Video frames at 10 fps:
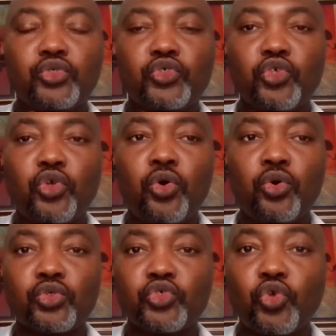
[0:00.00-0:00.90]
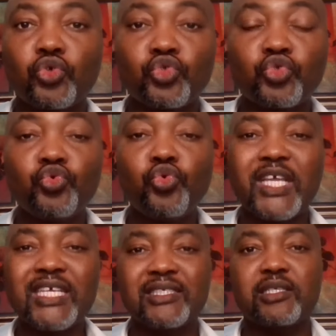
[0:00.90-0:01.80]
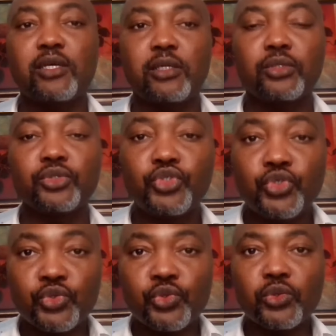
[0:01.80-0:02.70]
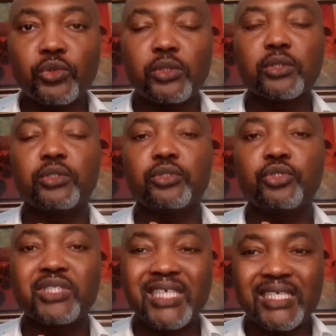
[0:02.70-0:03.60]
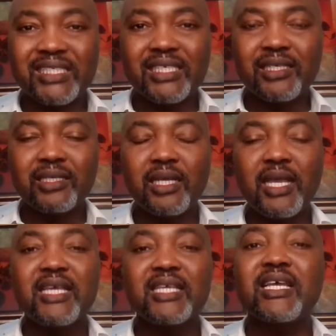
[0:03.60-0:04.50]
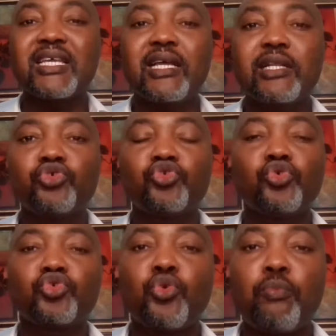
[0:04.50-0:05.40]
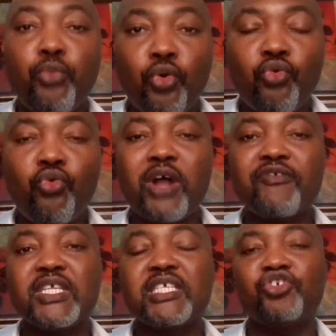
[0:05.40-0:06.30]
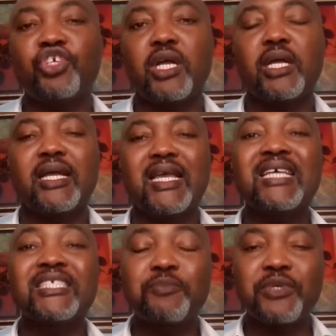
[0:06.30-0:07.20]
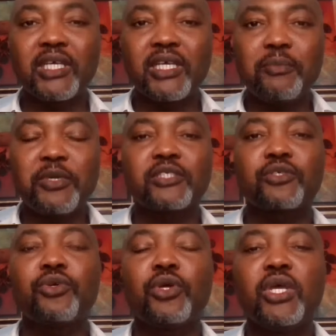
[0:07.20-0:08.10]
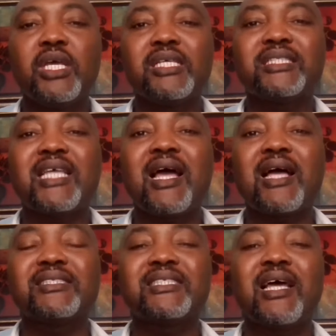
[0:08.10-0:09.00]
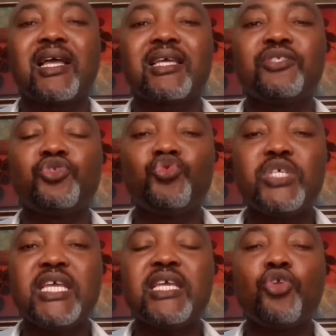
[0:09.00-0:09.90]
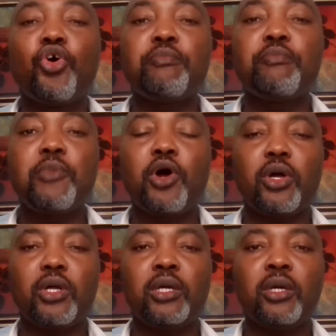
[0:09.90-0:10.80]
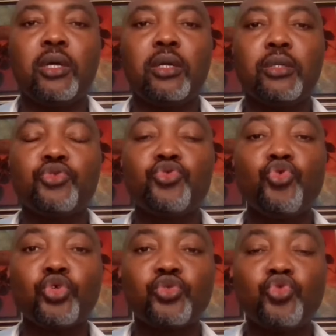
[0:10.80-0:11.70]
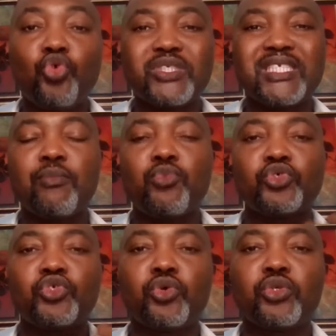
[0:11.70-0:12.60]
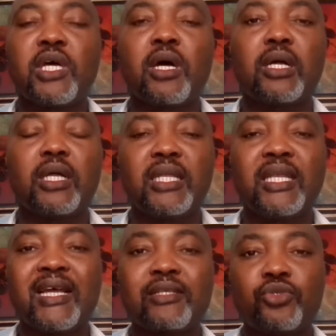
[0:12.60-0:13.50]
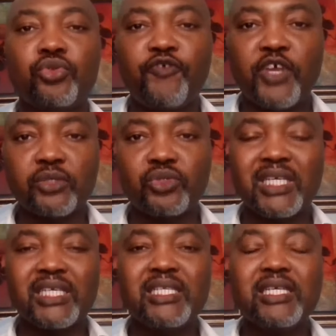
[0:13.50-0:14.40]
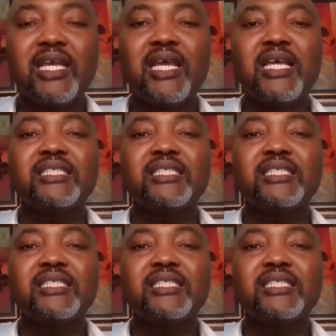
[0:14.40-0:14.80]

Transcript: son, son tout récent tour de trading, qui est quelque chose que beaucoup avaient déjà espéré parce que ça, réduit énormément euh, nos, émotions dans l'acte de faire du trading,